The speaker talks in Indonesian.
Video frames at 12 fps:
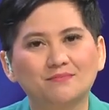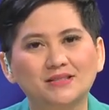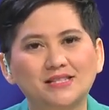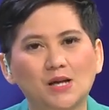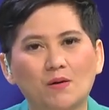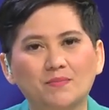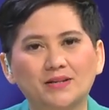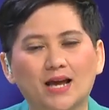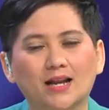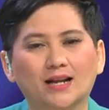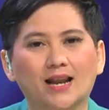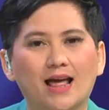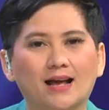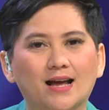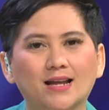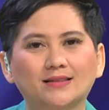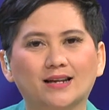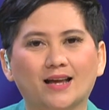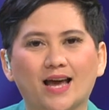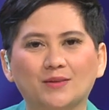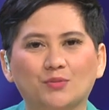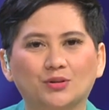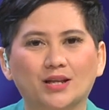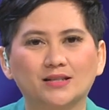menjawab dengan kelakar
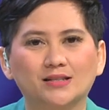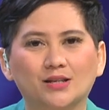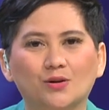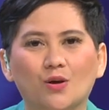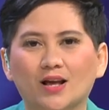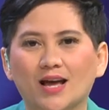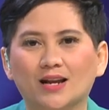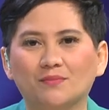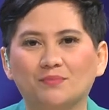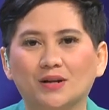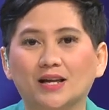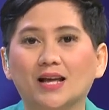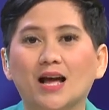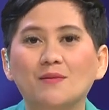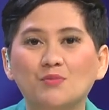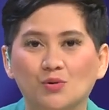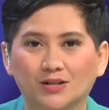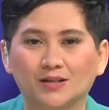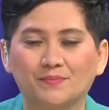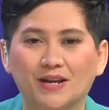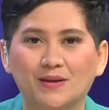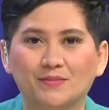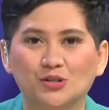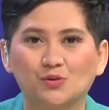terkait potensi Golkar bergabung ke
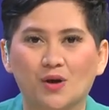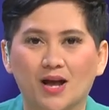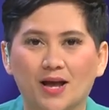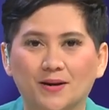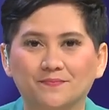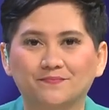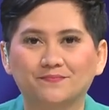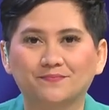PD Perjuangan.